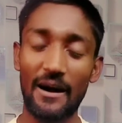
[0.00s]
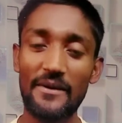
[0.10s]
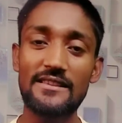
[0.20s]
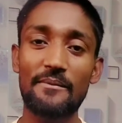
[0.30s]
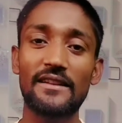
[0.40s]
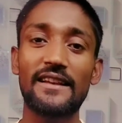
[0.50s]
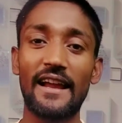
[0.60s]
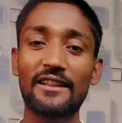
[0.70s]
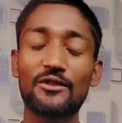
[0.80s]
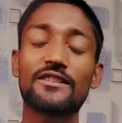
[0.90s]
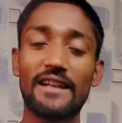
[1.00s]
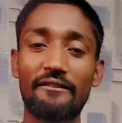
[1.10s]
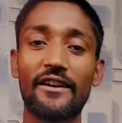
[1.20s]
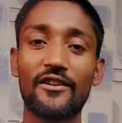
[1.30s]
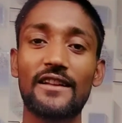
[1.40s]
हमेशा मिलती रहे तो
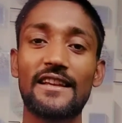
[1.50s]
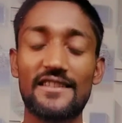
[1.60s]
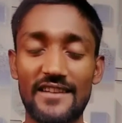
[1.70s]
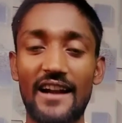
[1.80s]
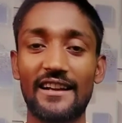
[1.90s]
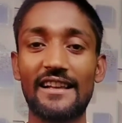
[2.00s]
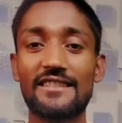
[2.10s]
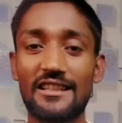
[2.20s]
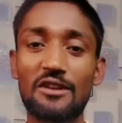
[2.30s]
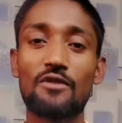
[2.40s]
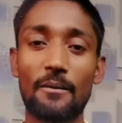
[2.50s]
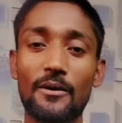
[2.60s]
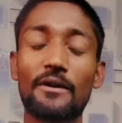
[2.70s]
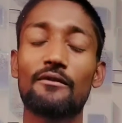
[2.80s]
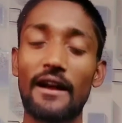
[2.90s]
चलिए वीडियो करते हैं स्टार्ट ले जाता हूँ
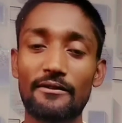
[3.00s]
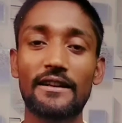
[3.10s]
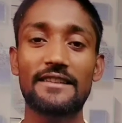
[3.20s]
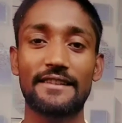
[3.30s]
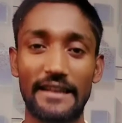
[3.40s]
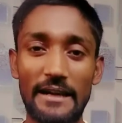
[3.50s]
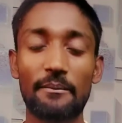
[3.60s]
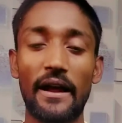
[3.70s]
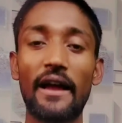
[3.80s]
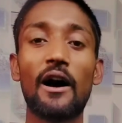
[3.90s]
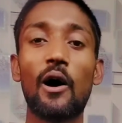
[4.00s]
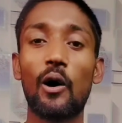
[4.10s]
आपको अपने मोबाइल फोन की स्क्रीन पे